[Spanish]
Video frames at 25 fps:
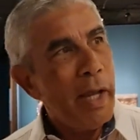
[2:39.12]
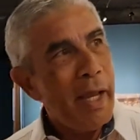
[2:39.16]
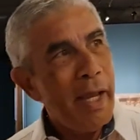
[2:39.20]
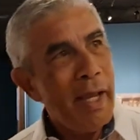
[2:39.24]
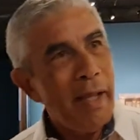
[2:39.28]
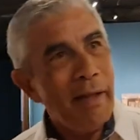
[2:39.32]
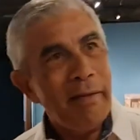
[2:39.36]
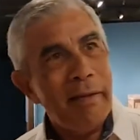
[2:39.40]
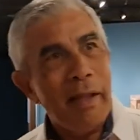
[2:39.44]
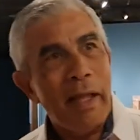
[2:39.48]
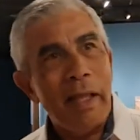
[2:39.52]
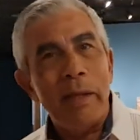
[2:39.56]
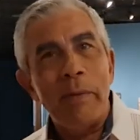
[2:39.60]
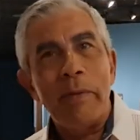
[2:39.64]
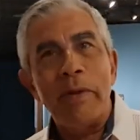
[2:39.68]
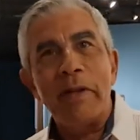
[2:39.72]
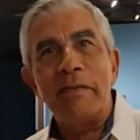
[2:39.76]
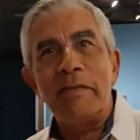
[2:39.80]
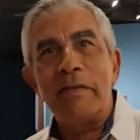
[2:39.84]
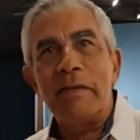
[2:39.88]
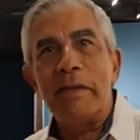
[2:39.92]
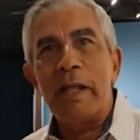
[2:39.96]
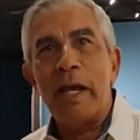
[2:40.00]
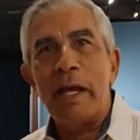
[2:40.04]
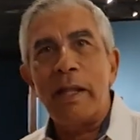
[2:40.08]
esta
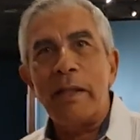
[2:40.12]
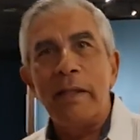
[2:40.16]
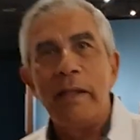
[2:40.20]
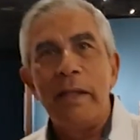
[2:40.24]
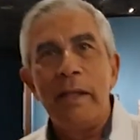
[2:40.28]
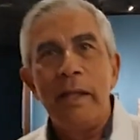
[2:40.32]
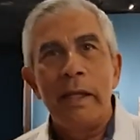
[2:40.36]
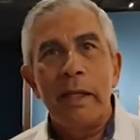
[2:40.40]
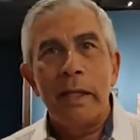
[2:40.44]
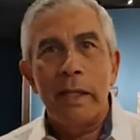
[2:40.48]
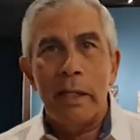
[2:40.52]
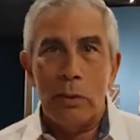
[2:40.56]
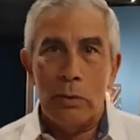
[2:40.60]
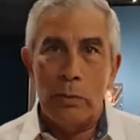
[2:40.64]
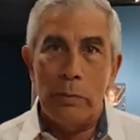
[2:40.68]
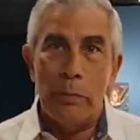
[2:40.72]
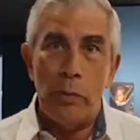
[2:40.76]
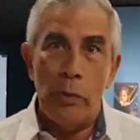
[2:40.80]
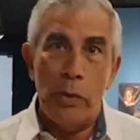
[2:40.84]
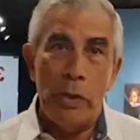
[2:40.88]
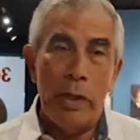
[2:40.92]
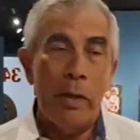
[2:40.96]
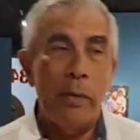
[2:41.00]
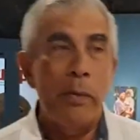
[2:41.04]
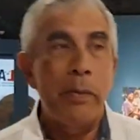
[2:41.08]
diversidad que tú
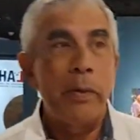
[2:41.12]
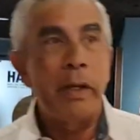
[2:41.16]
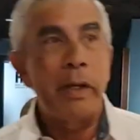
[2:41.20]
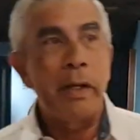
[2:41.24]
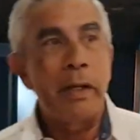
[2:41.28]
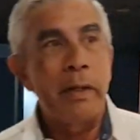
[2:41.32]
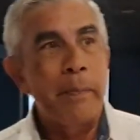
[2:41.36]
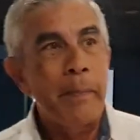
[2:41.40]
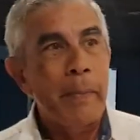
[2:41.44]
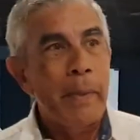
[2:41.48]
puedes ver.